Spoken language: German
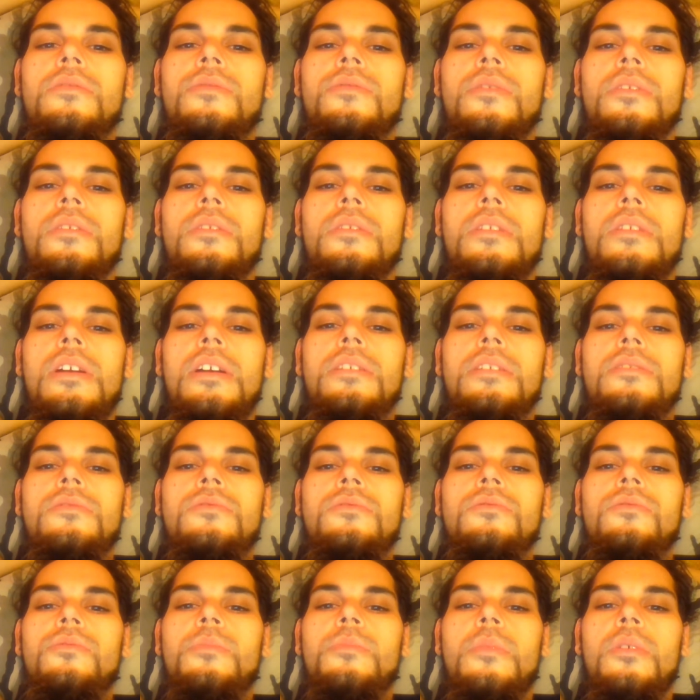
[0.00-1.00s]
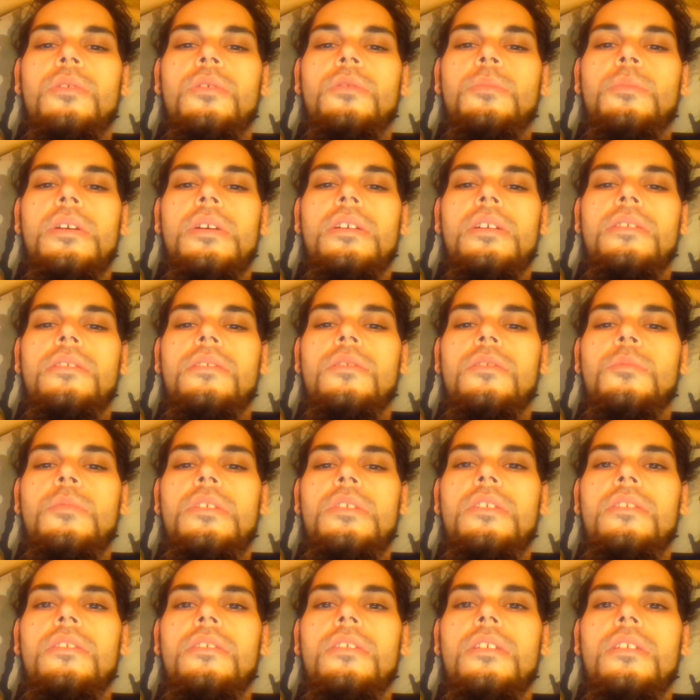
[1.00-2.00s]
zumindest nach
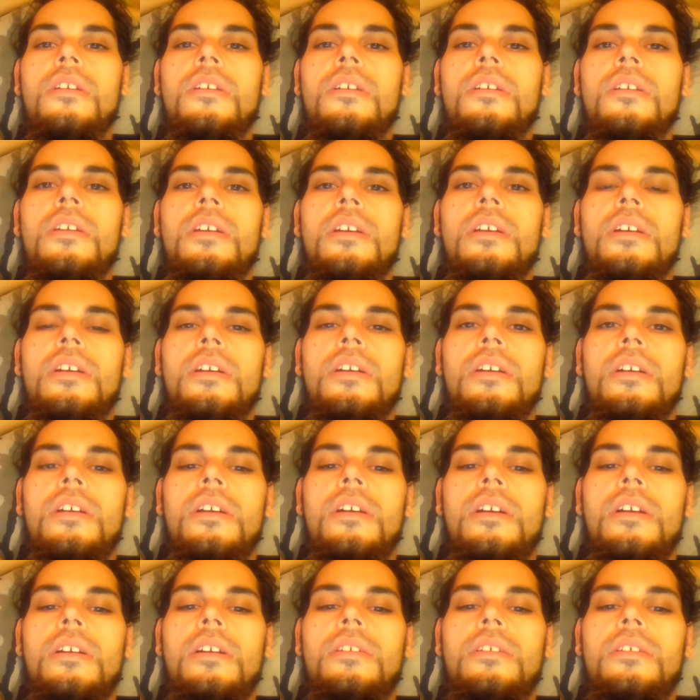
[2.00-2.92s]
Einchios ähm,